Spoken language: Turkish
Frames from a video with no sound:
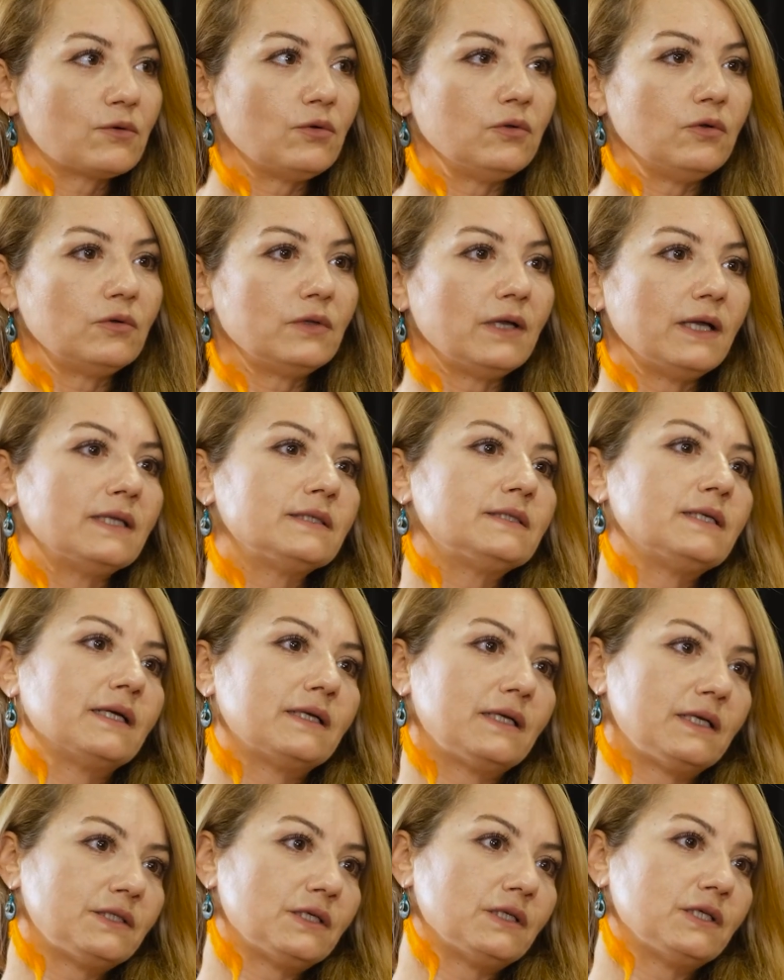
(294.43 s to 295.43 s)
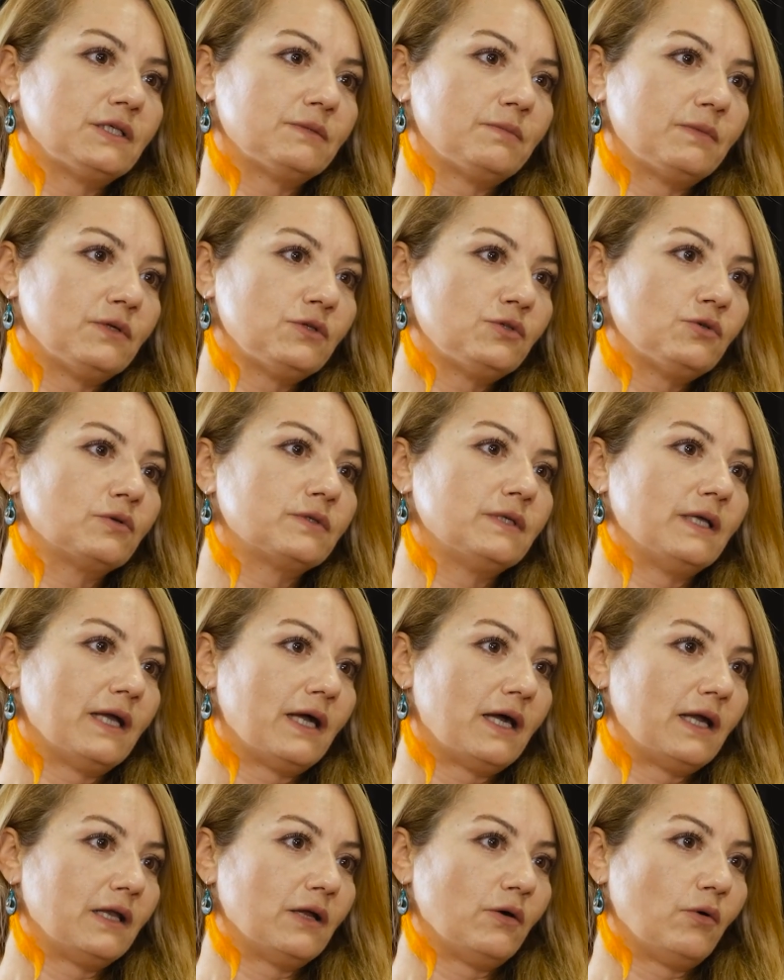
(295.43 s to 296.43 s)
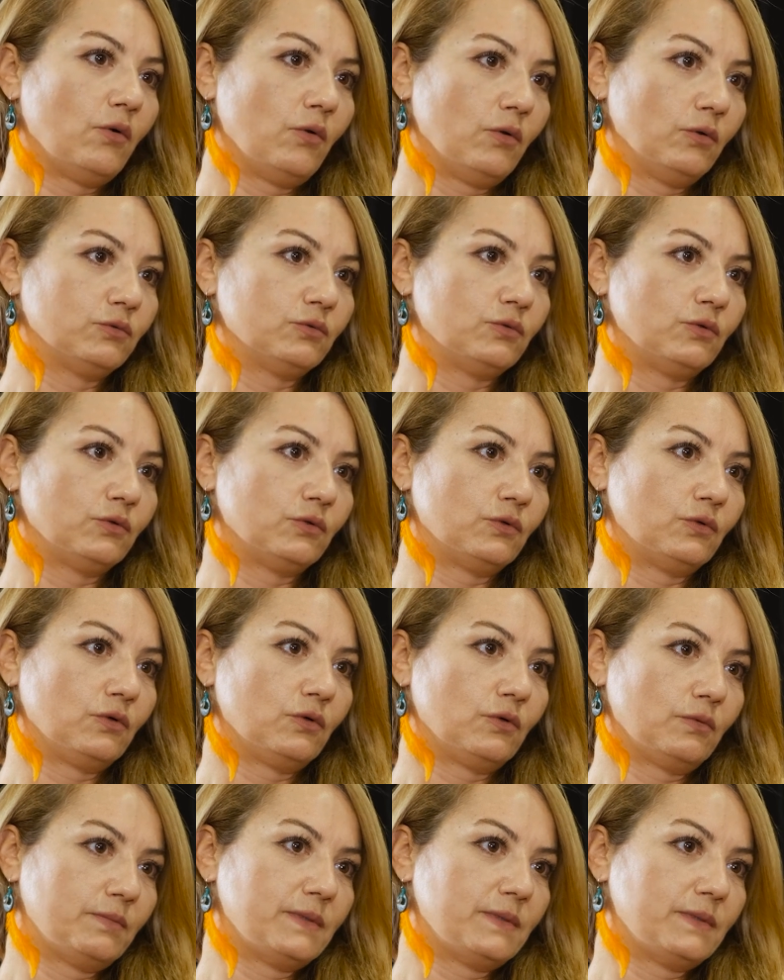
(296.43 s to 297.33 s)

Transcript: kolukla entegre çalışmanın çok değerli olduğunu